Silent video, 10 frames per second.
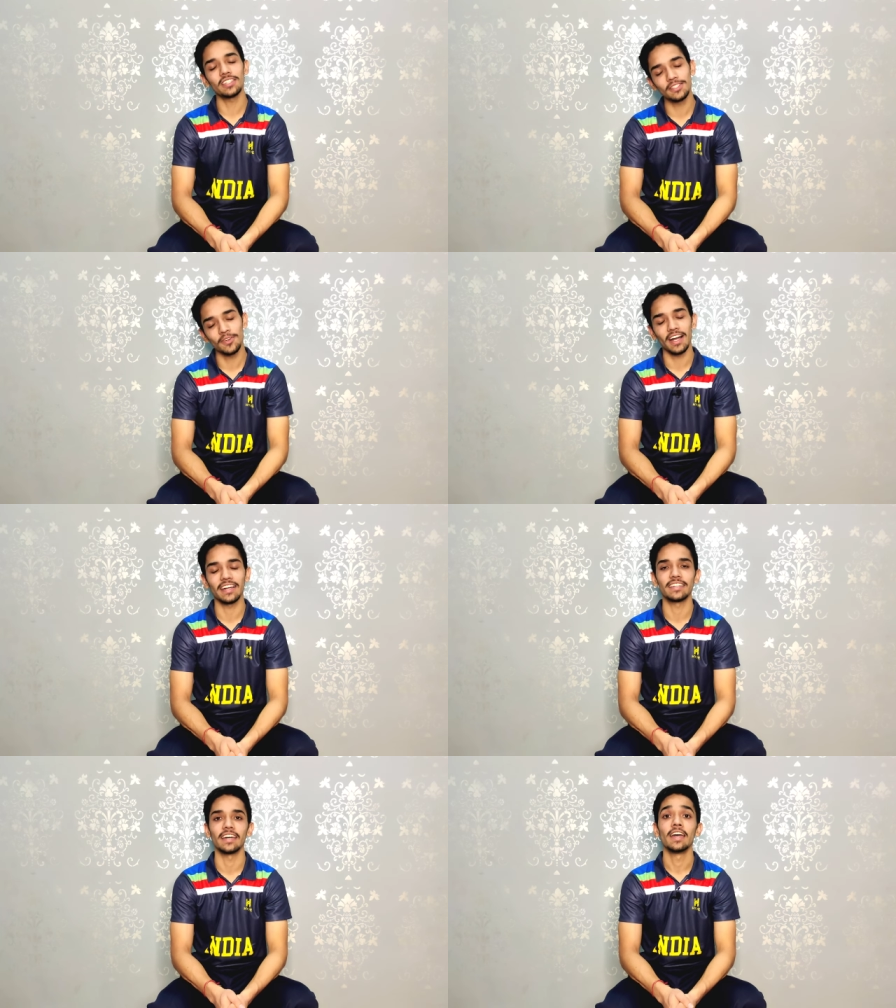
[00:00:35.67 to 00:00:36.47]
बहुत
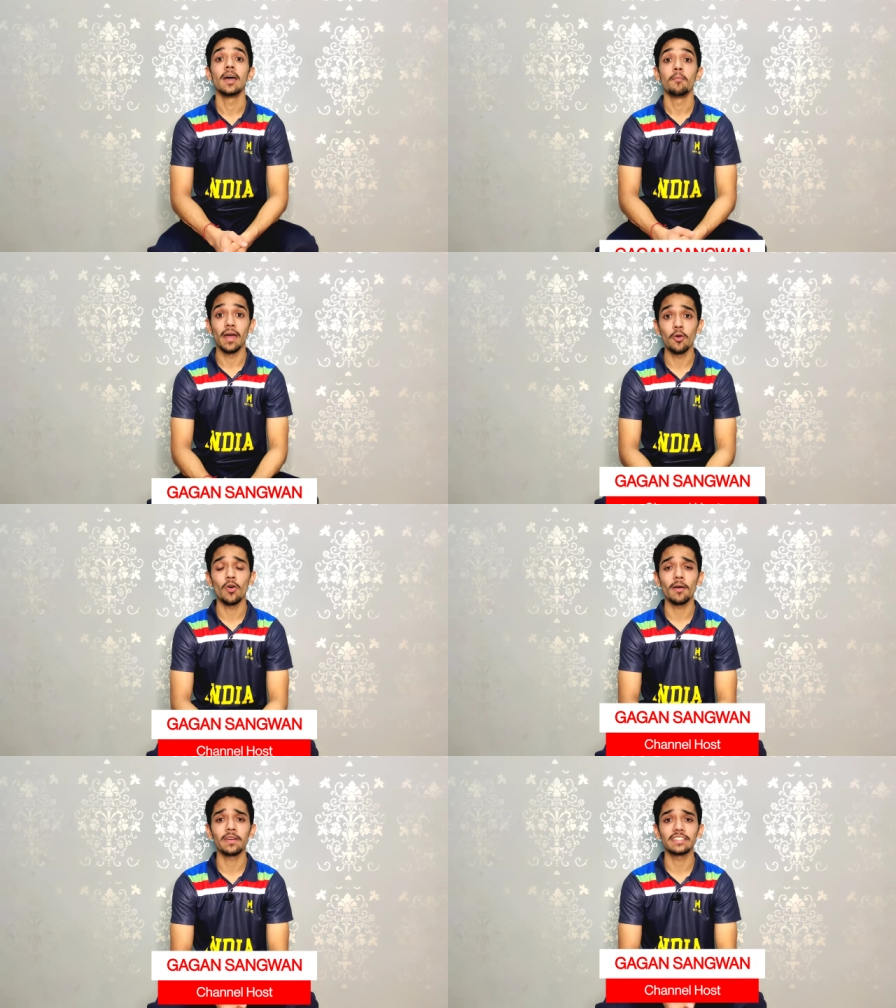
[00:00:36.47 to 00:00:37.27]
स्वागत है मैं
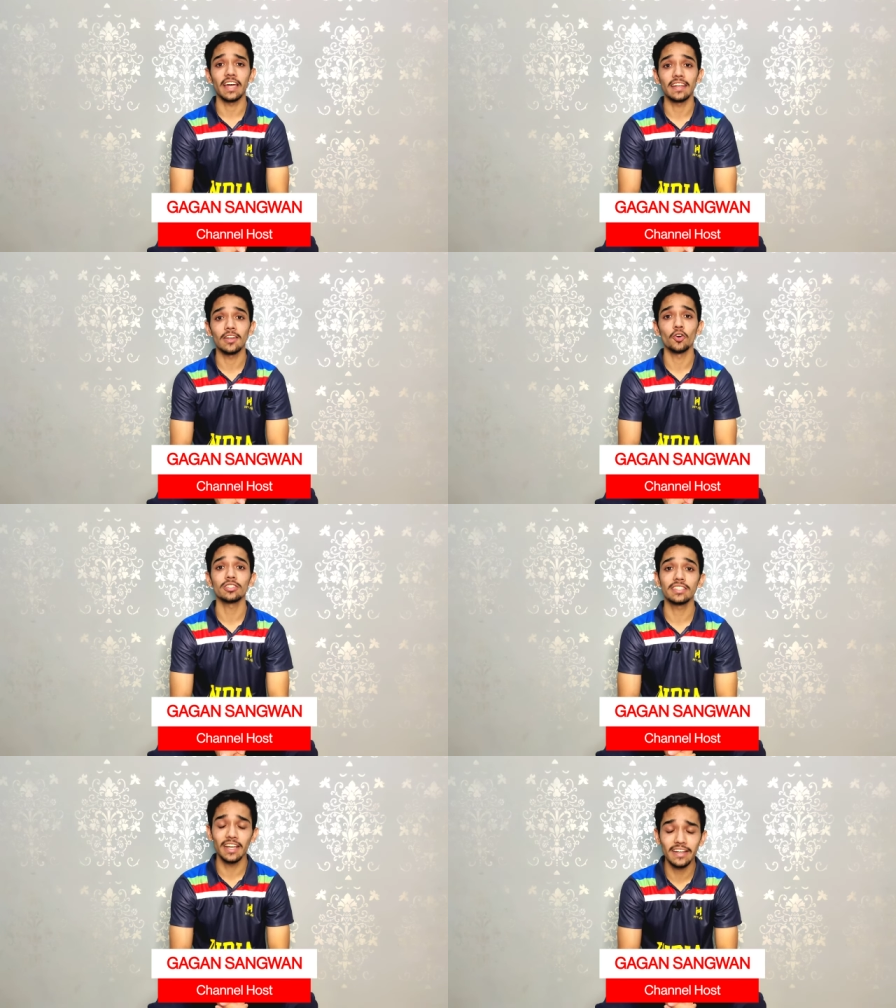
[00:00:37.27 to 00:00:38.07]
हूं आपका चैनल
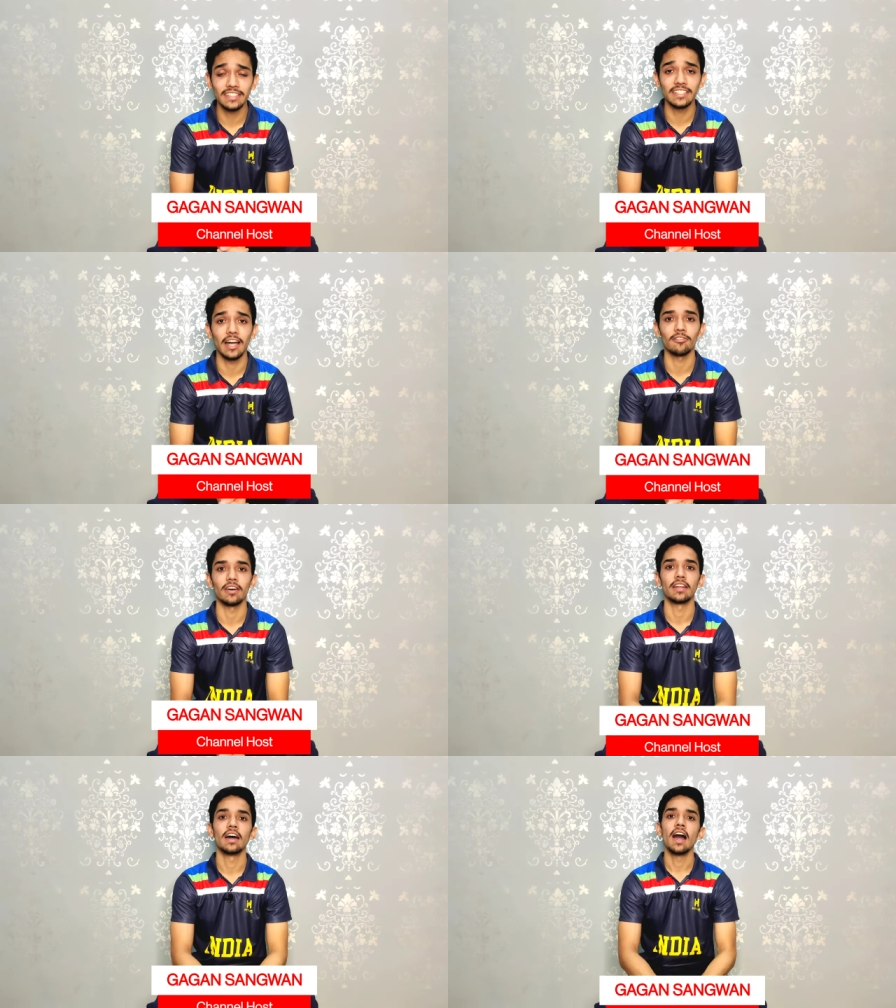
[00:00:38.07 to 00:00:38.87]
होस्ट गगन
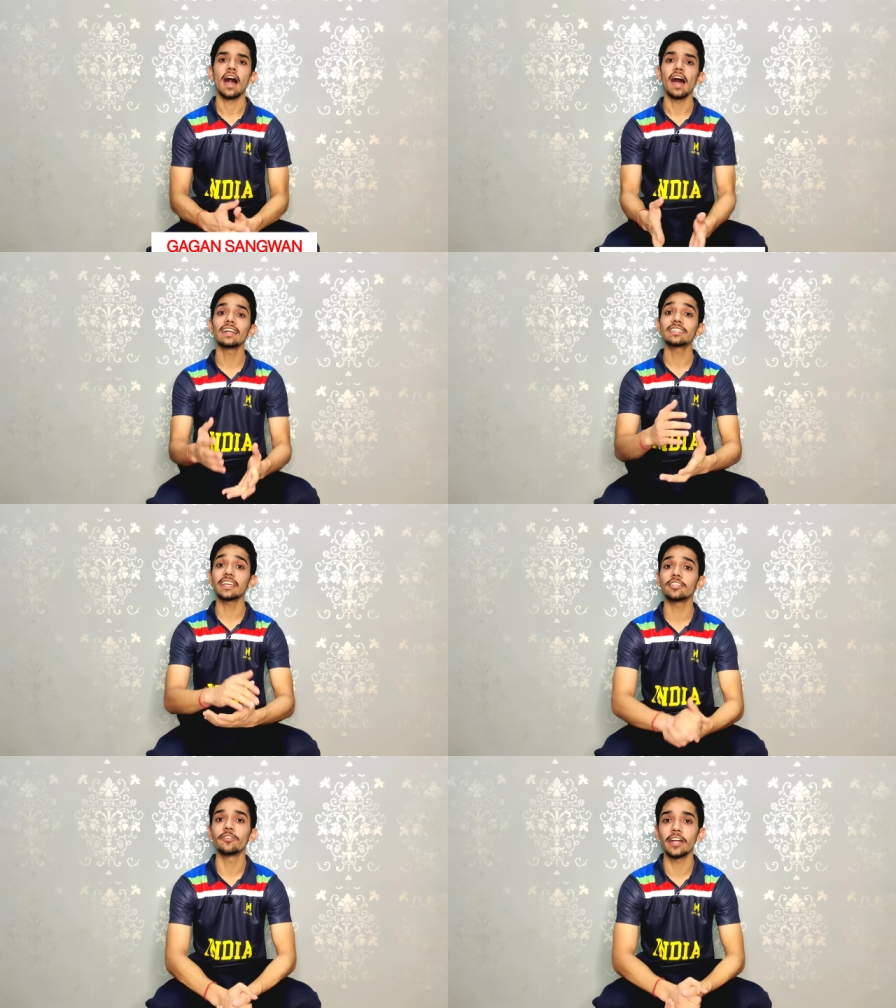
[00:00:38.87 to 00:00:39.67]
सांगवान आज
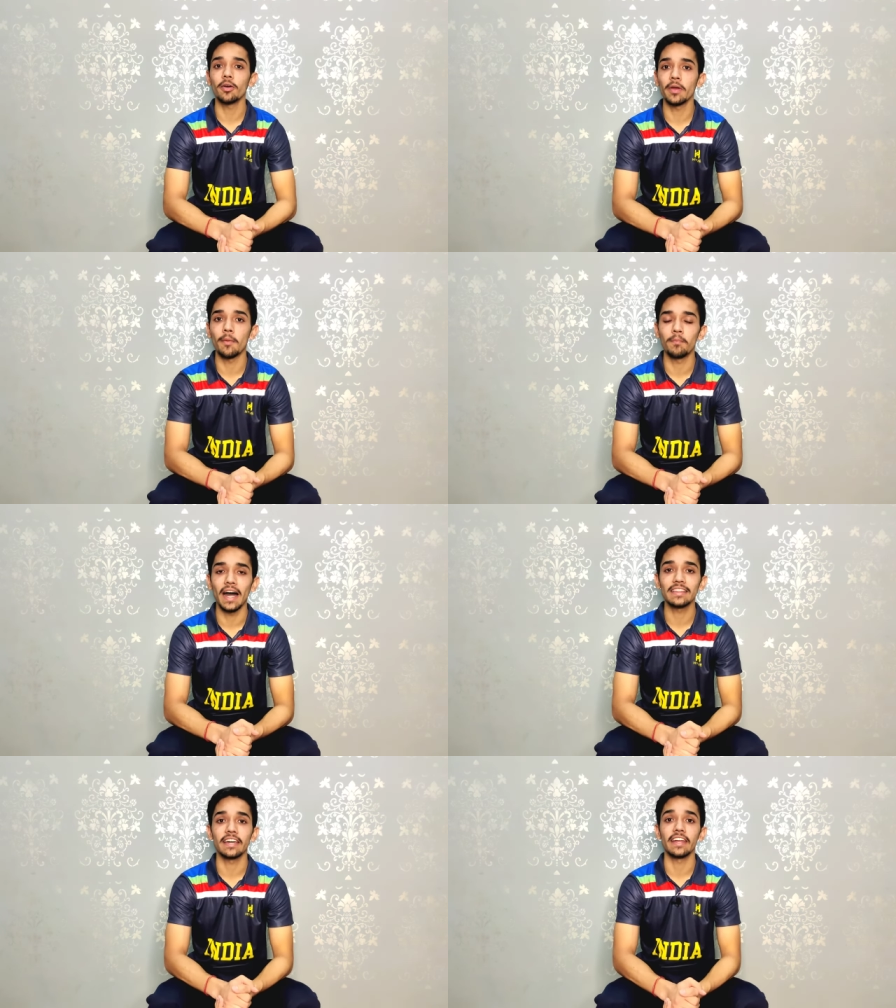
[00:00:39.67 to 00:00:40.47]
की इस वीडियो में हम
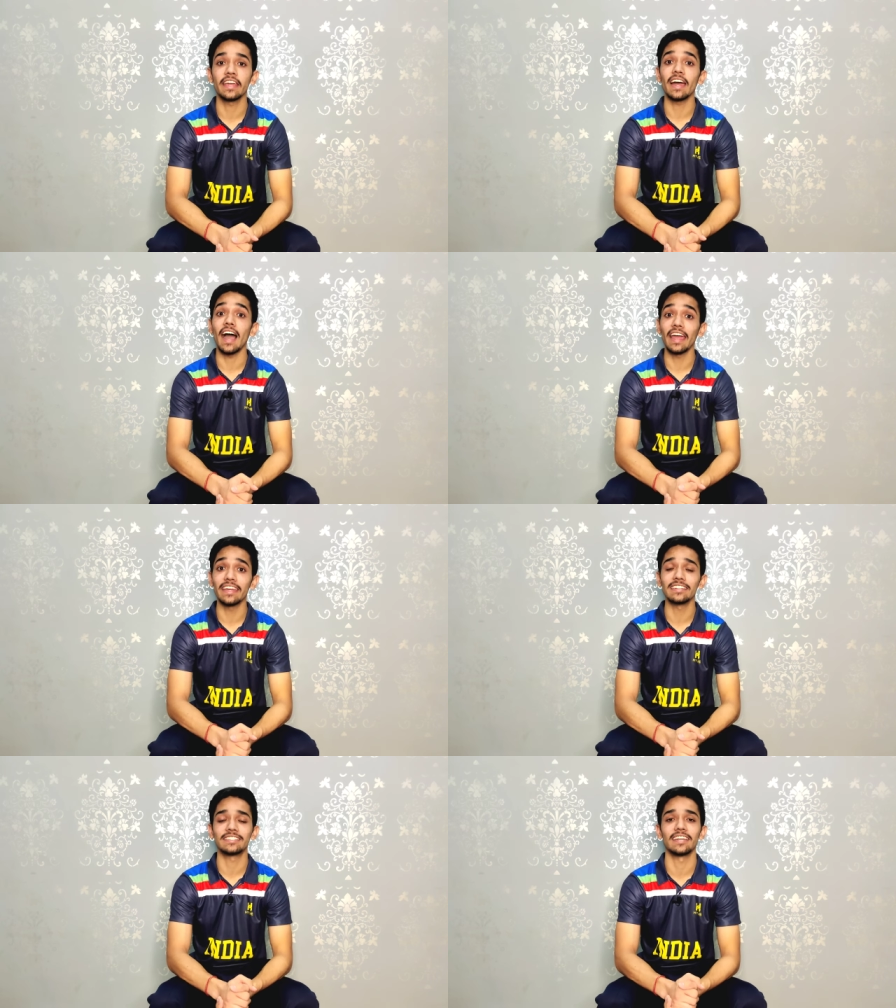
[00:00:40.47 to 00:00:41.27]
बात करेंगे
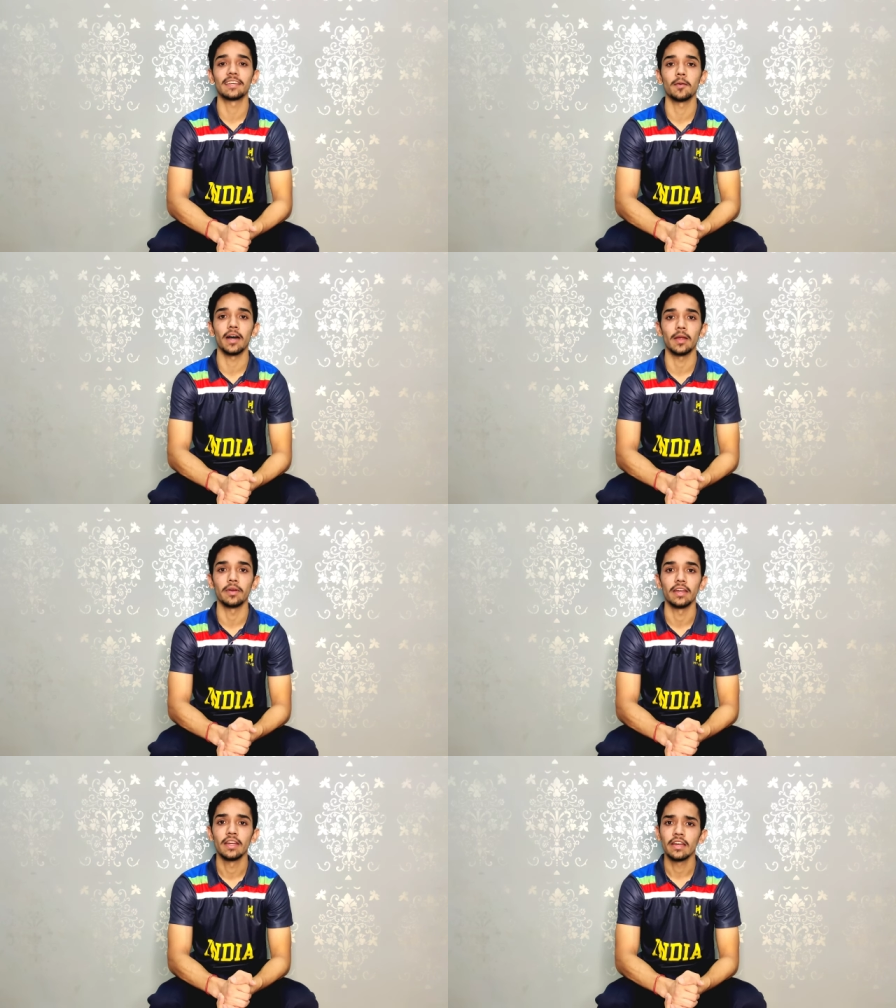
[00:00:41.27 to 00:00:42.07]
आई के बारे में